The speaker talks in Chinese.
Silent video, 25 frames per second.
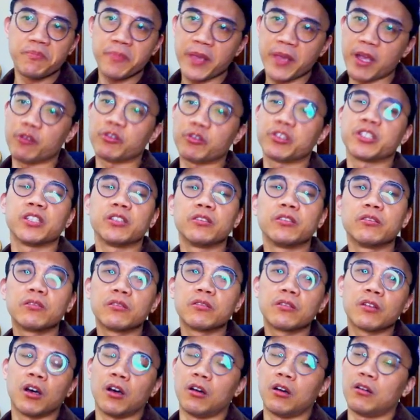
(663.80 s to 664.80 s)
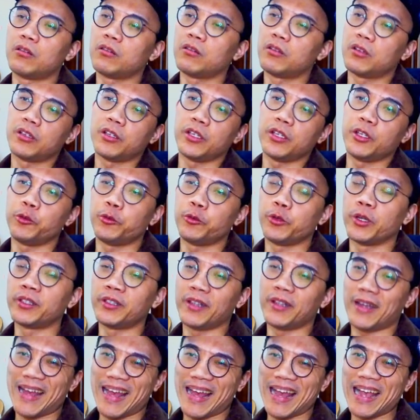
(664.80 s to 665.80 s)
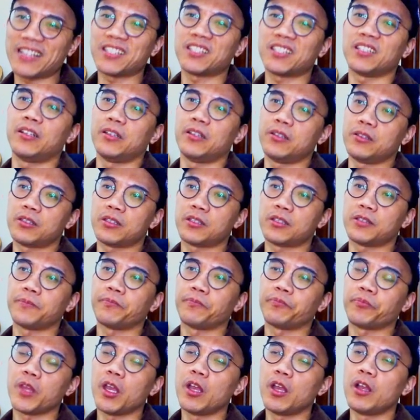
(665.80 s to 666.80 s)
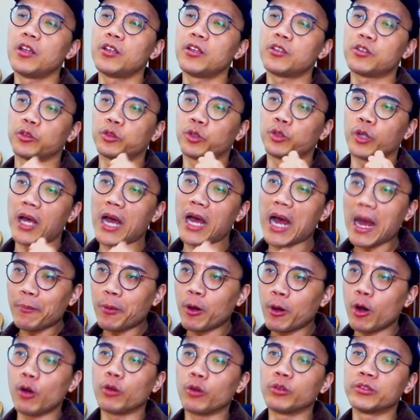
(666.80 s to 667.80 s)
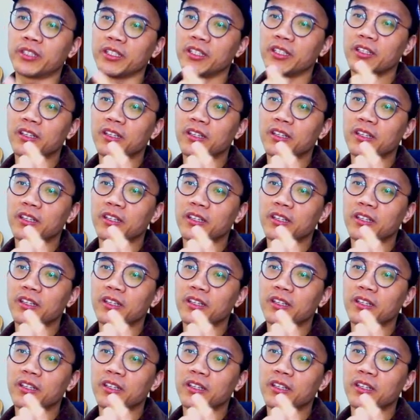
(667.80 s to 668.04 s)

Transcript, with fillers: 妙性，哦，语言的 excellence。so to uphold